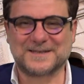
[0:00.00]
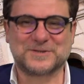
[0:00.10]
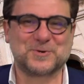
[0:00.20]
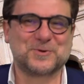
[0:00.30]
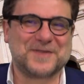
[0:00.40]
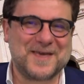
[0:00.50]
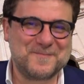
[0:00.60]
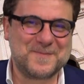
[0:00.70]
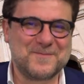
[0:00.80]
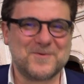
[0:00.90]
sono
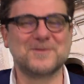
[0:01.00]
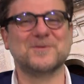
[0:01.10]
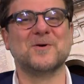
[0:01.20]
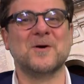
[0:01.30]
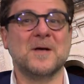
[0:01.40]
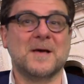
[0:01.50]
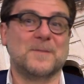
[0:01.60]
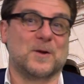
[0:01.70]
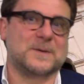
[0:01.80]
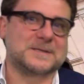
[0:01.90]
tempi molto...
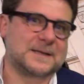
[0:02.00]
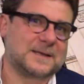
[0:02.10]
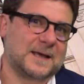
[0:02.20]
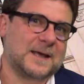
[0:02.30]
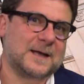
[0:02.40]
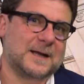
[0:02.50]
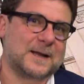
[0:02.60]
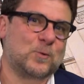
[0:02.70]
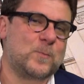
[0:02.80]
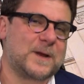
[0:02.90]
però pensate a
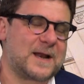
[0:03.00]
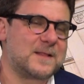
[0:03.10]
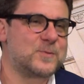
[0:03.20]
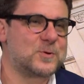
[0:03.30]
recuperare il